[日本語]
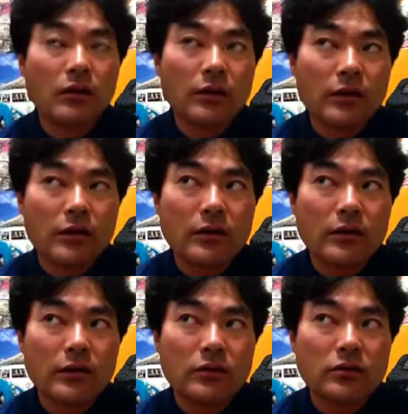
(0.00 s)

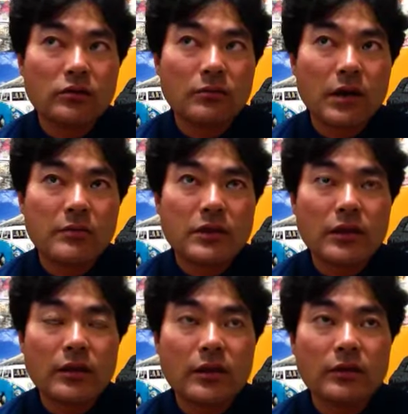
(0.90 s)
えー、っと、まあ見
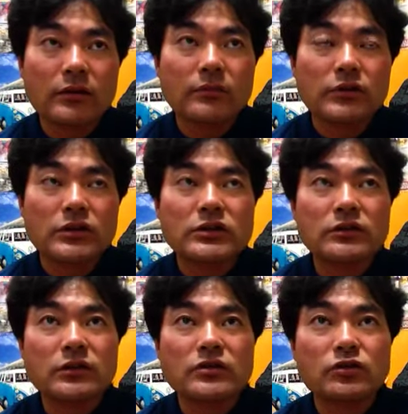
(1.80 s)
てない方もいらっしゃ
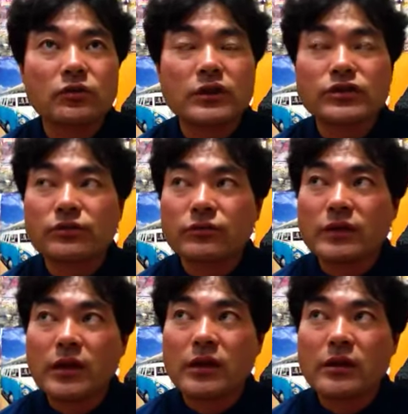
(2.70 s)
るんで、ちょっと適当に
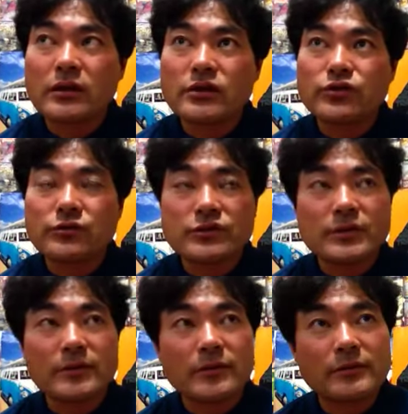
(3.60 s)
ね、えー、上手に
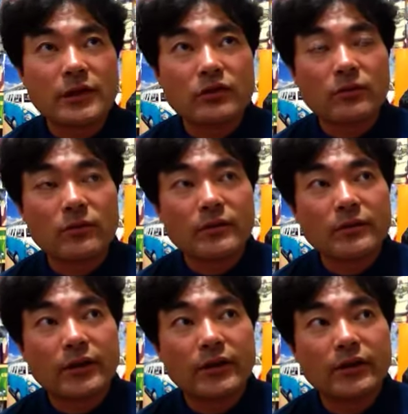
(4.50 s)
喋ってみたいと思いま
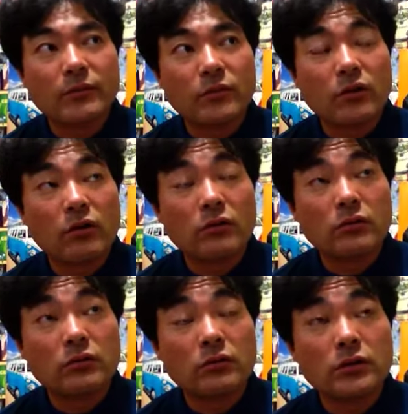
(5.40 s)
すけれども、
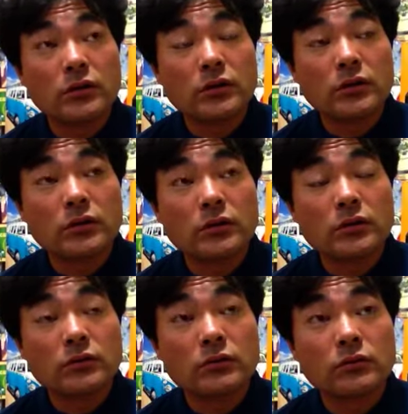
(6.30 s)

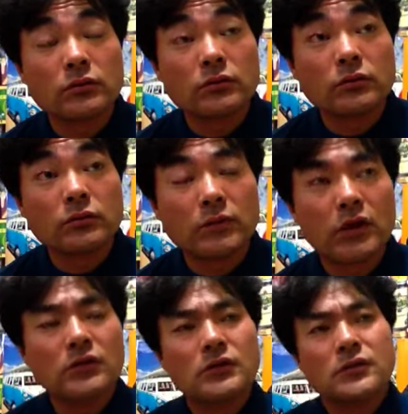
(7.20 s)
えー、っと、まあ、
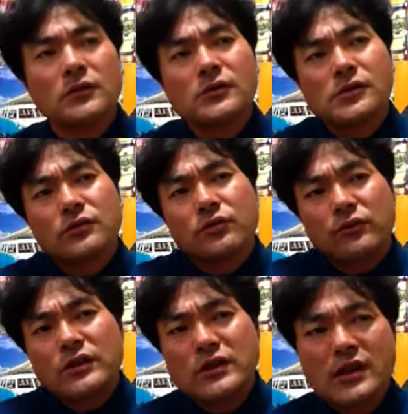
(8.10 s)

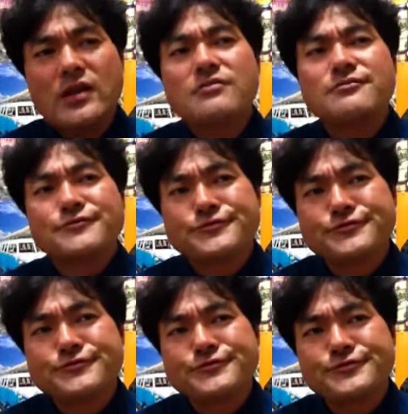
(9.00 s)
とりあえ
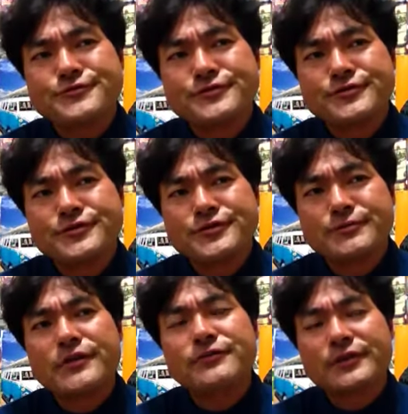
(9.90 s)
ず、
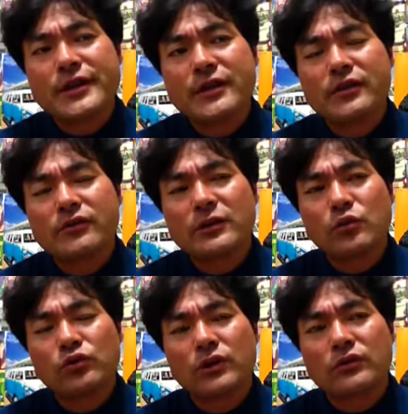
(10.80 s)
まずね、いくつか
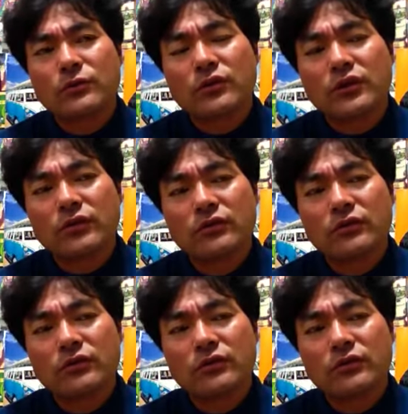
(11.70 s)
ポイントがあると思うんですけど、